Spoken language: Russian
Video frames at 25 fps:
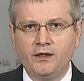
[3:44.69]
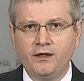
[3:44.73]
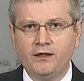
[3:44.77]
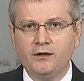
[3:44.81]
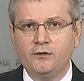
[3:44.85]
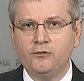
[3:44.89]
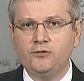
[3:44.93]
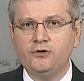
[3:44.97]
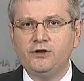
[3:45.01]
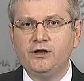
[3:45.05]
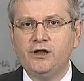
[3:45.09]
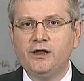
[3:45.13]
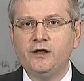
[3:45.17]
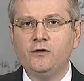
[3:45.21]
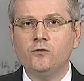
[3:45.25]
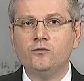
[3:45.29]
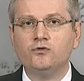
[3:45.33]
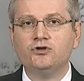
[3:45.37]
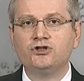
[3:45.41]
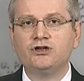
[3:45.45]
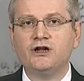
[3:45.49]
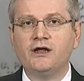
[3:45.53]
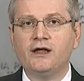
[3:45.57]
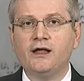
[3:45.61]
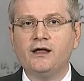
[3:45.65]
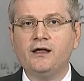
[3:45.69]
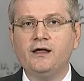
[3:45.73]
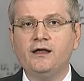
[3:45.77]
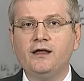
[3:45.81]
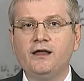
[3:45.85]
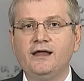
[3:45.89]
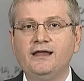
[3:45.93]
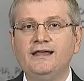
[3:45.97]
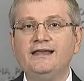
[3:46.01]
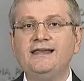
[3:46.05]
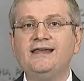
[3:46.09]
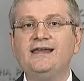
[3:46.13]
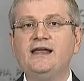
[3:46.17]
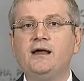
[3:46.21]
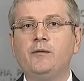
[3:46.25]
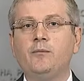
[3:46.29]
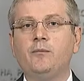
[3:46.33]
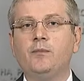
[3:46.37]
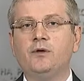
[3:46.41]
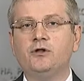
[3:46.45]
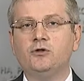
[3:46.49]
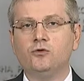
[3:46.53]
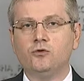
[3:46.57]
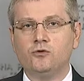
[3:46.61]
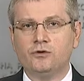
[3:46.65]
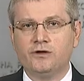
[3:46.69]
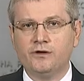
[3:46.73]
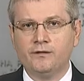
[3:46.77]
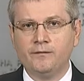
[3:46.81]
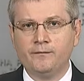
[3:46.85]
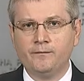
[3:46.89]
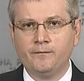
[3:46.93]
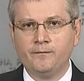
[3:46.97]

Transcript: и людей уже не обмануть.